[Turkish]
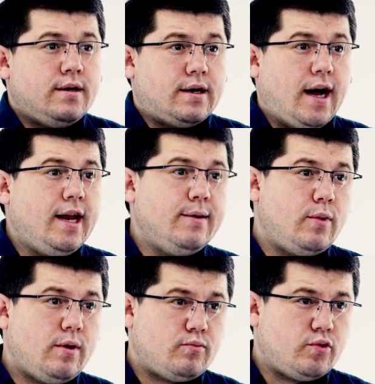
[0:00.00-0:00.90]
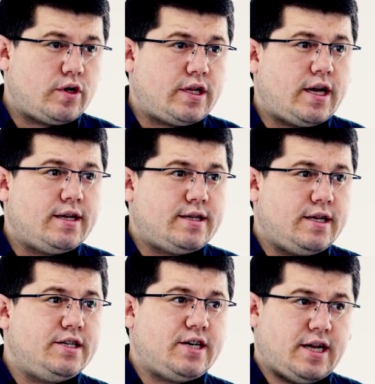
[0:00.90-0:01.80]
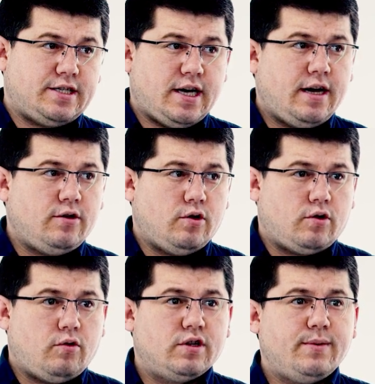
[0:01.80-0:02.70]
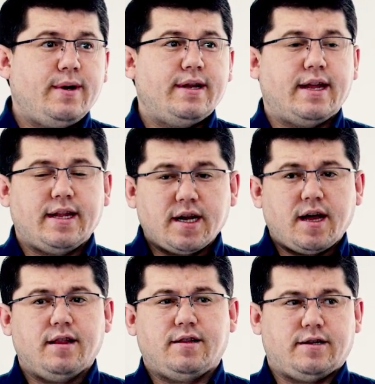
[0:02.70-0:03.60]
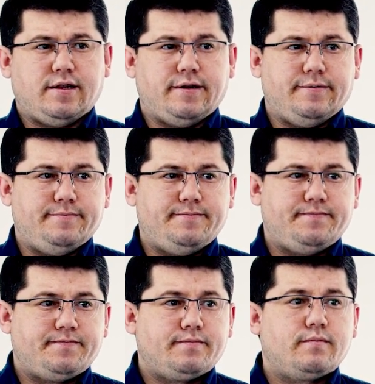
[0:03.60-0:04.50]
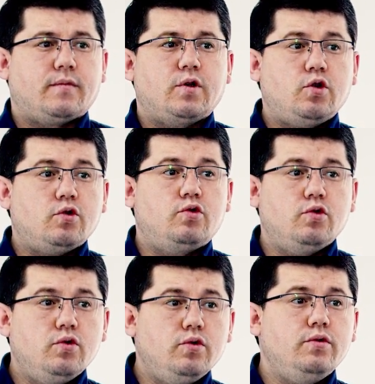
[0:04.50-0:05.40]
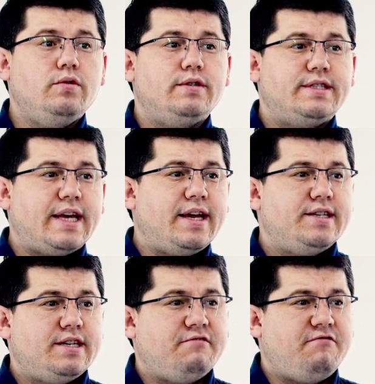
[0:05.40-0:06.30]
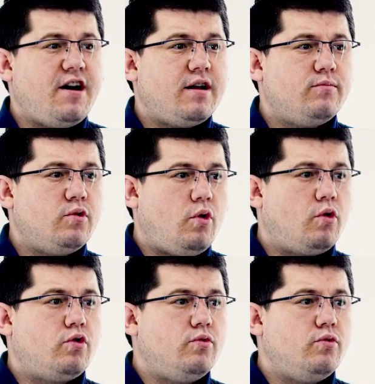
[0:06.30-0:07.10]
Galiba bu gitarı senin çalacağın yok. O zaman neden aldırdın? Çocuğun sence var mı oku